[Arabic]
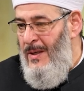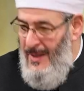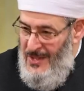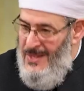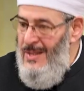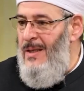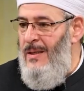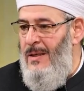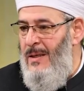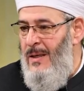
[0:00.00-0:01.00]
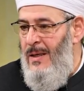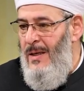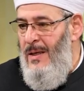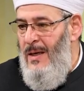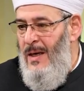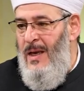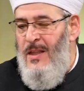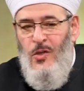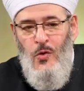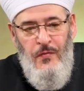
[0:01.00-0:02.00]
الرصين
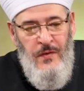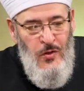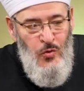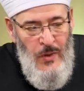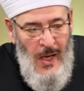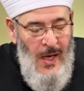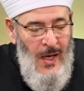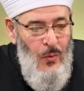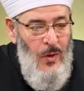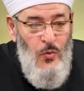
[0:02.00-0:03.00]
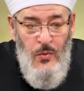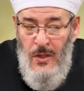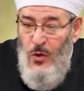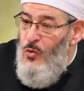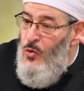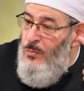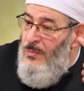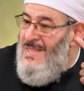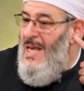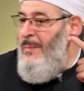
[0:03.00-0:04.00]
الذي يفيدنا ويريح
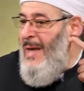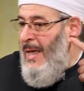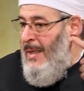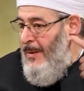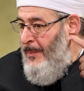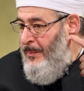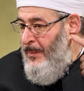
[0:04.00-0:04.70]
مسامعنا